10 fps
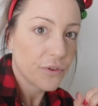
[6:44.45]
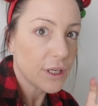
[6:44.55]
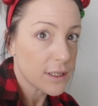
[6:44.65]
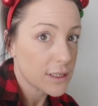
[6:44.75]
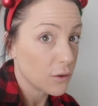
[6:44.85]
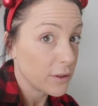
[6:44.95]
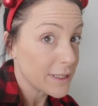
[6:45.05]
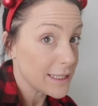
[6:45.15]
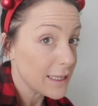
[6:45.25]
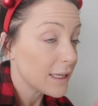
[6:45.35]
finisco di
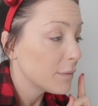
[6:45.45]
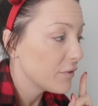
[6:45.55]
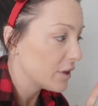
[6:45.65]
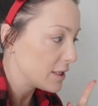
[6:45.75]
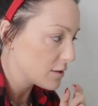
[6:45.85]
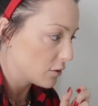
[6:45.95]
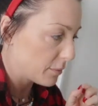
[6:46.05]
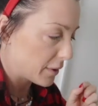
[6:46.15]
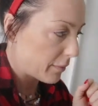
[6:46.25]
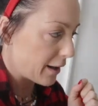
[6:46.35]
vestirmi finisco
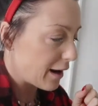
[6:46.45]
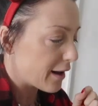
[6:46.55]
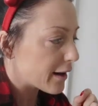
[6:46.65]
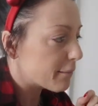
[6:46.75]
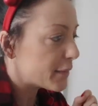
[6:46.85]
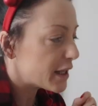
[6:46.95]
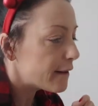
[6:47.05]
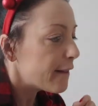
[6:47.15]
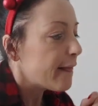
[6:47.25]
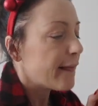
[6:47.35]
di
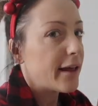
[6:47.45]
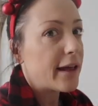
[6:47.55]
prepararmi